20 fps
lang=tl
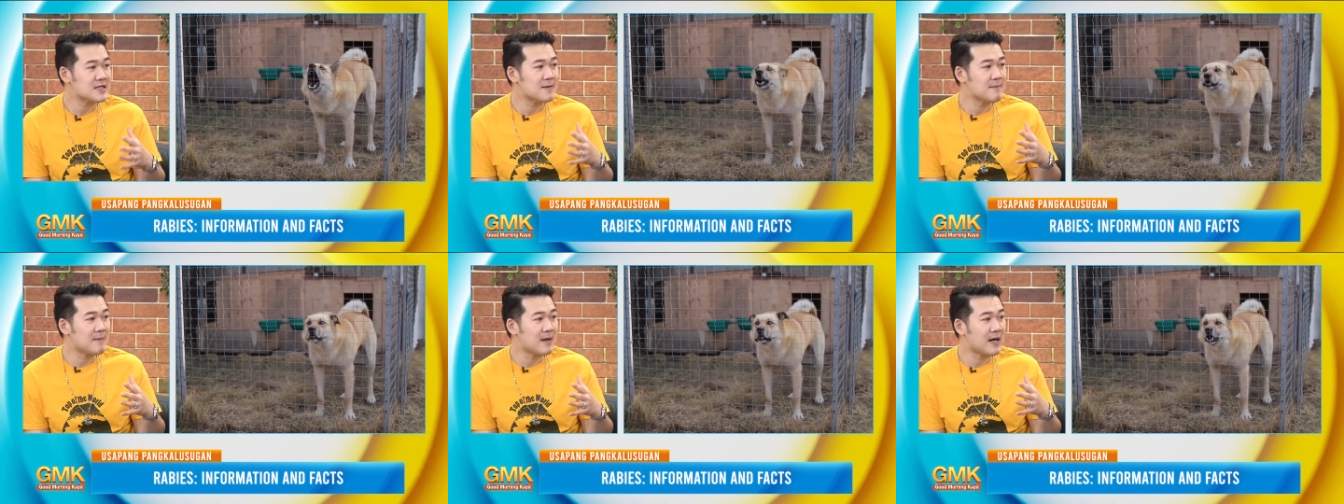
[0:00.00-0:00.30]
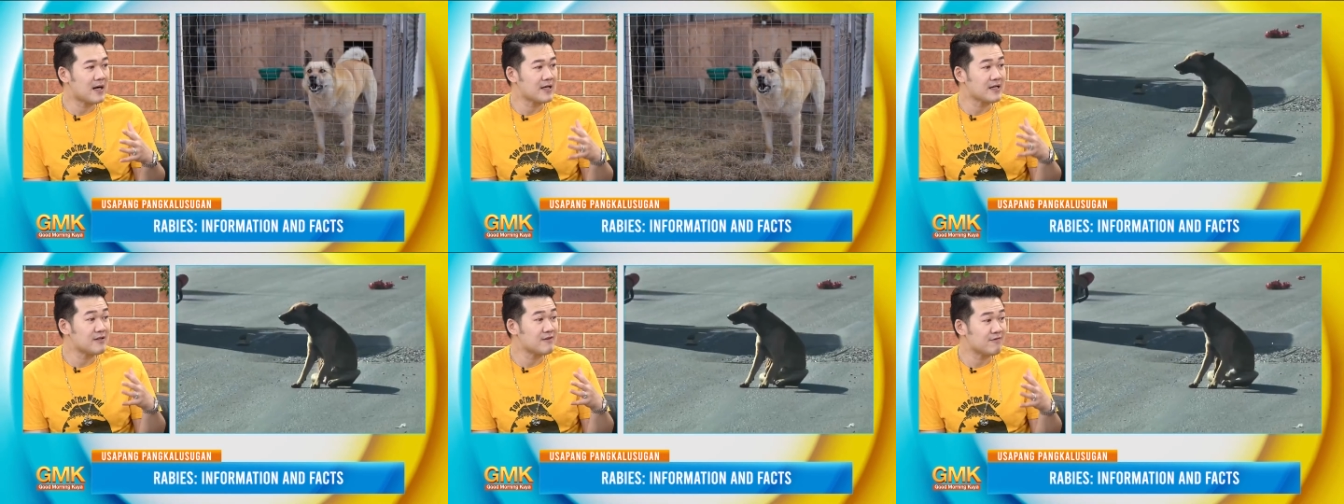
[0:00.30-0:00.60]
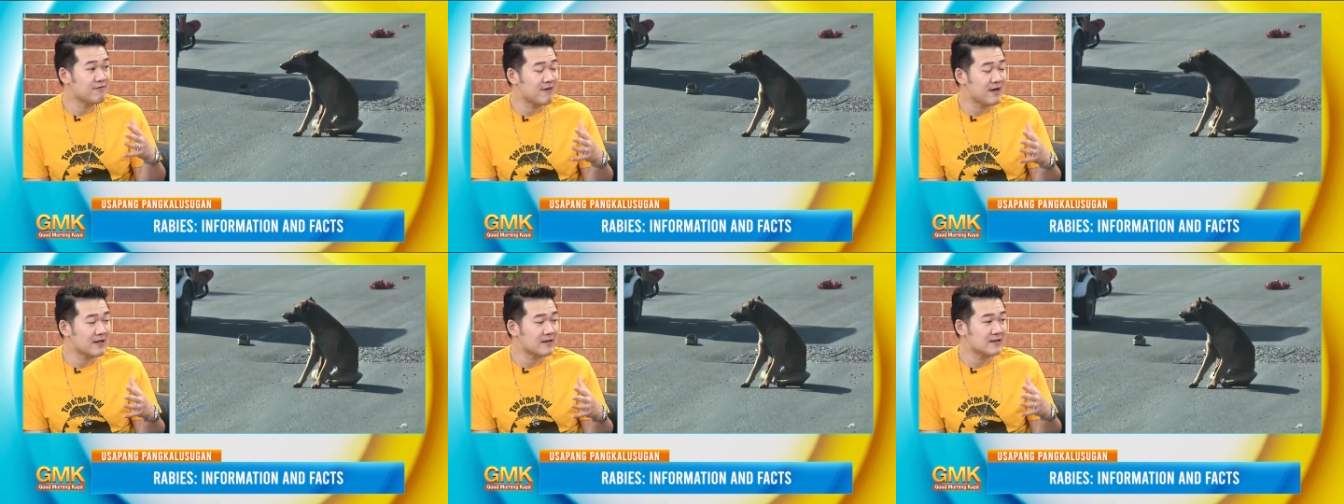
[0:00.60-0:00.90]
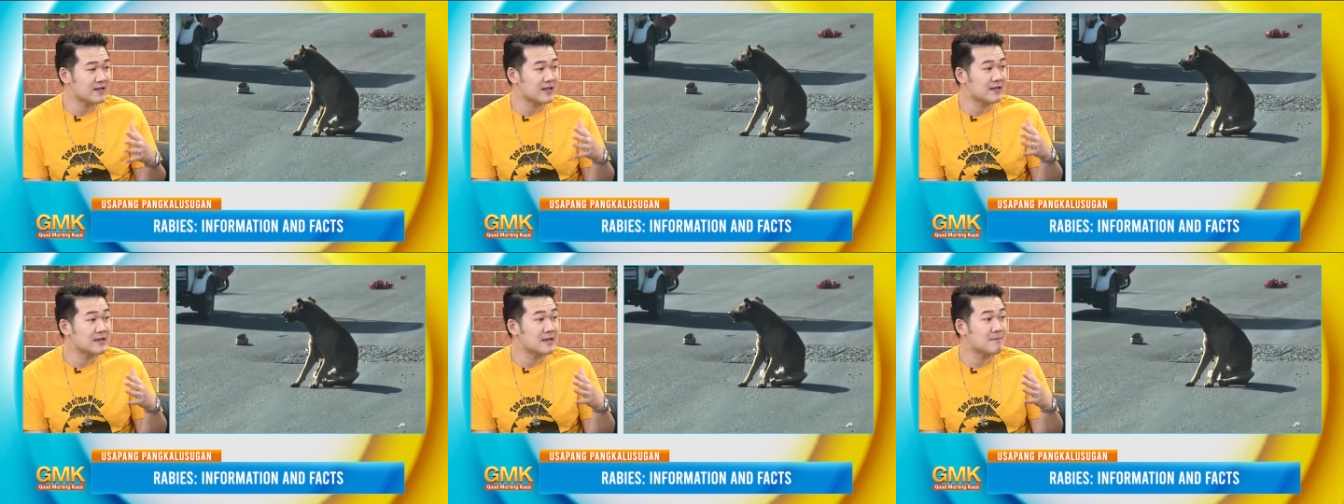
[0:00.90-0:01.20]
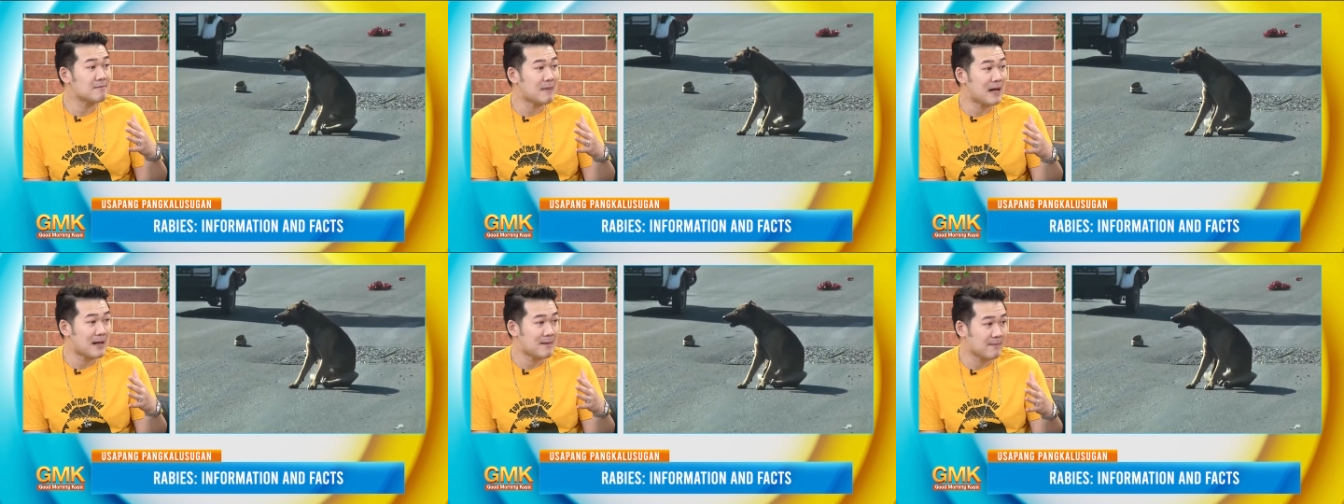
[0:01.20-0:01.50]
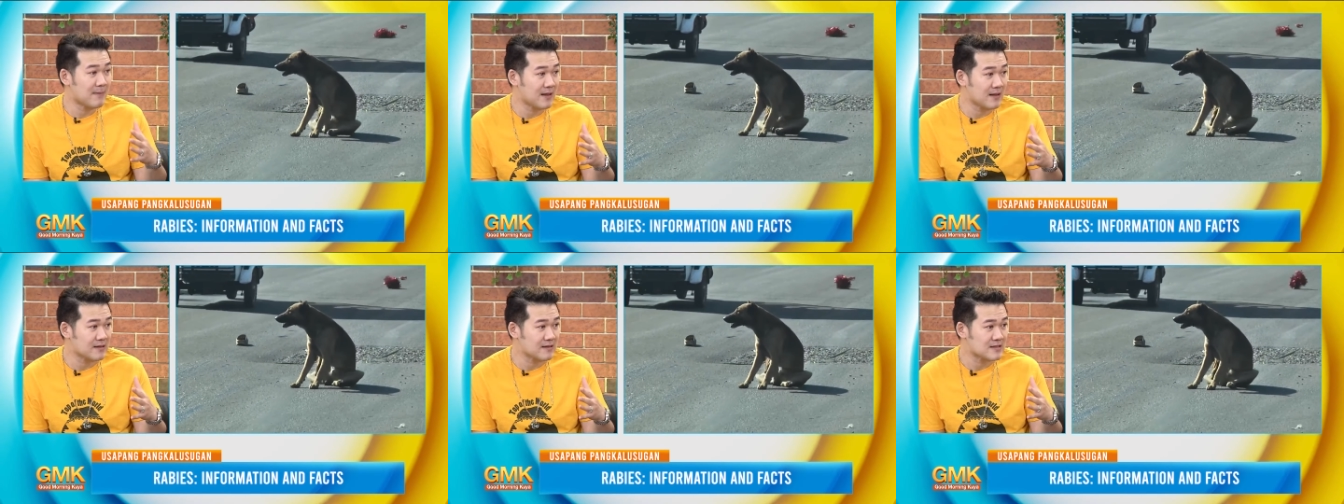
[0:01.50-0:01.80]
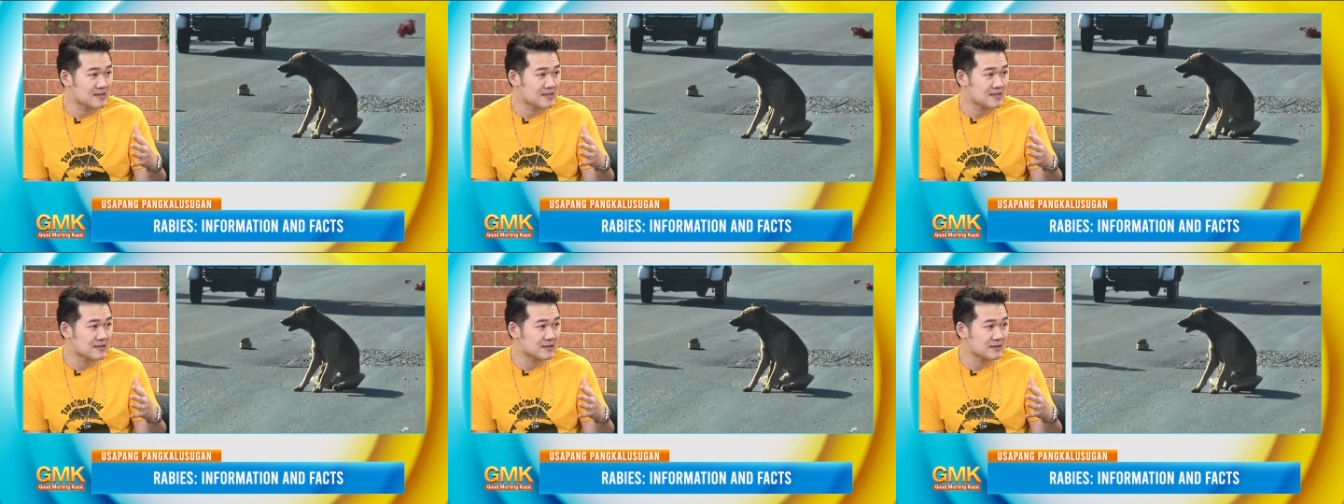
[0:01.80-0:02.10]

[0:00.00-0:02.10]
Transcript: mga infected na mammals. No?